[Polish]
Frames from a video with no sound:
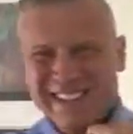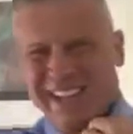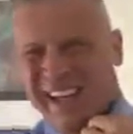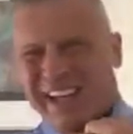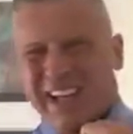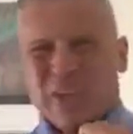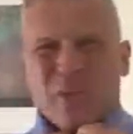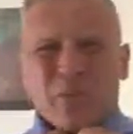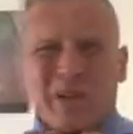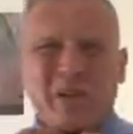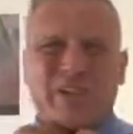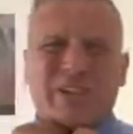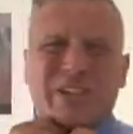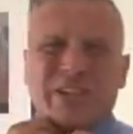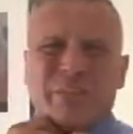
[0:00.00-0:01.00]
Jakiego
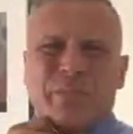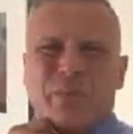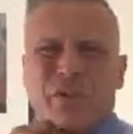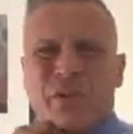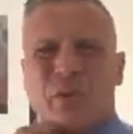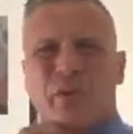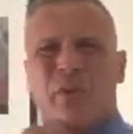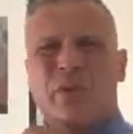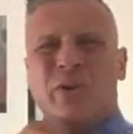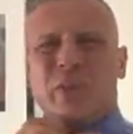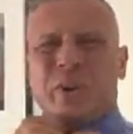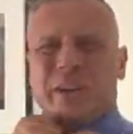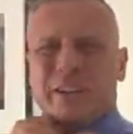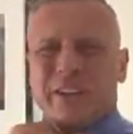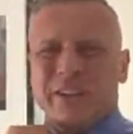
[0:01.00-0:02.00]
mężczyzny potrzebują
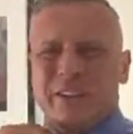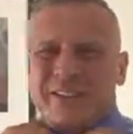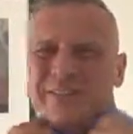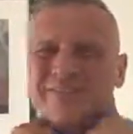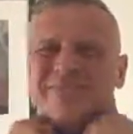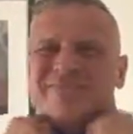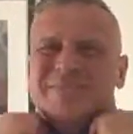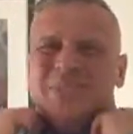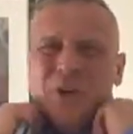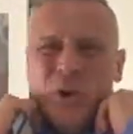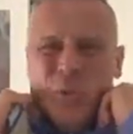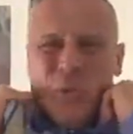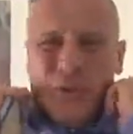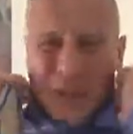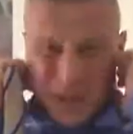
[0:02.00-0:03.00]
kobiety?
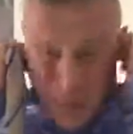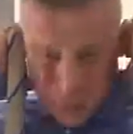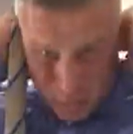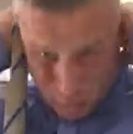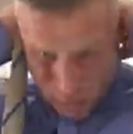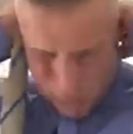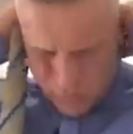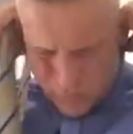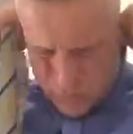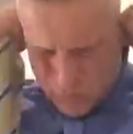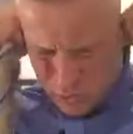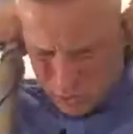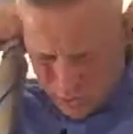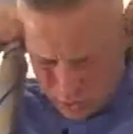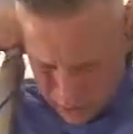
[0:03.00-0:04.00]
Kobiety
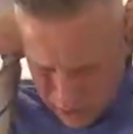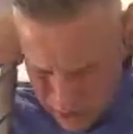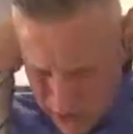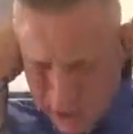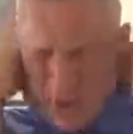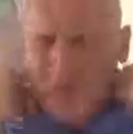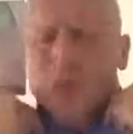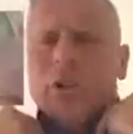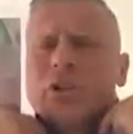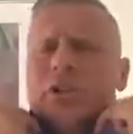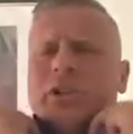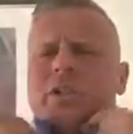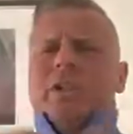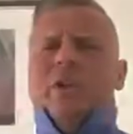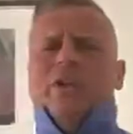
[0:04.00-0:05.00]
potrzebują solidnego
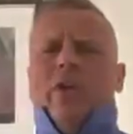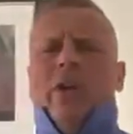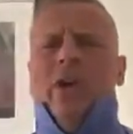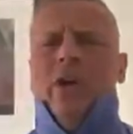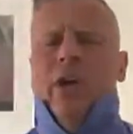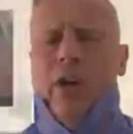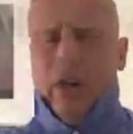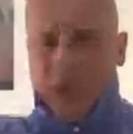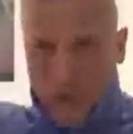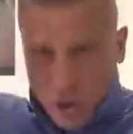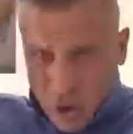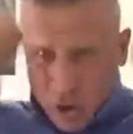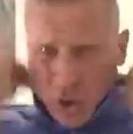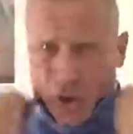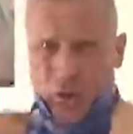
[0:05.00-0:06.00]
mężczyzny, który
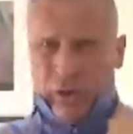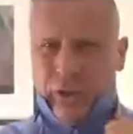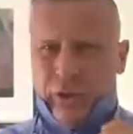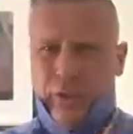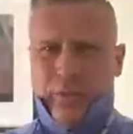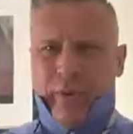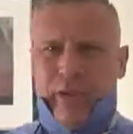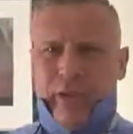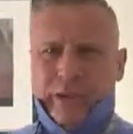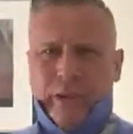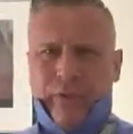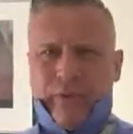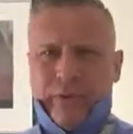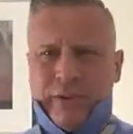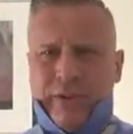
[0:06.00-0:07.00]
chodzi do
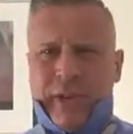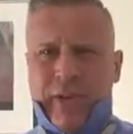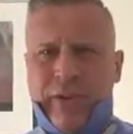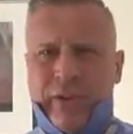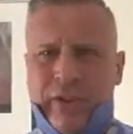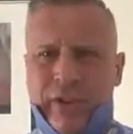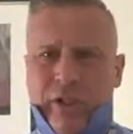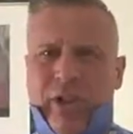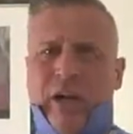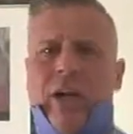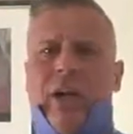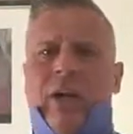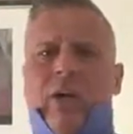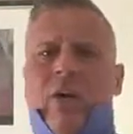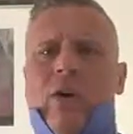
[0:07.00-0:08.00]
pracy, wstaje wcześniej
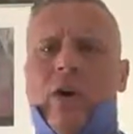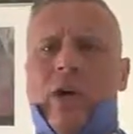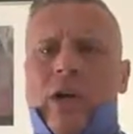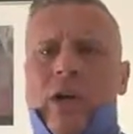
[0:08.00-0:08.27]
rano,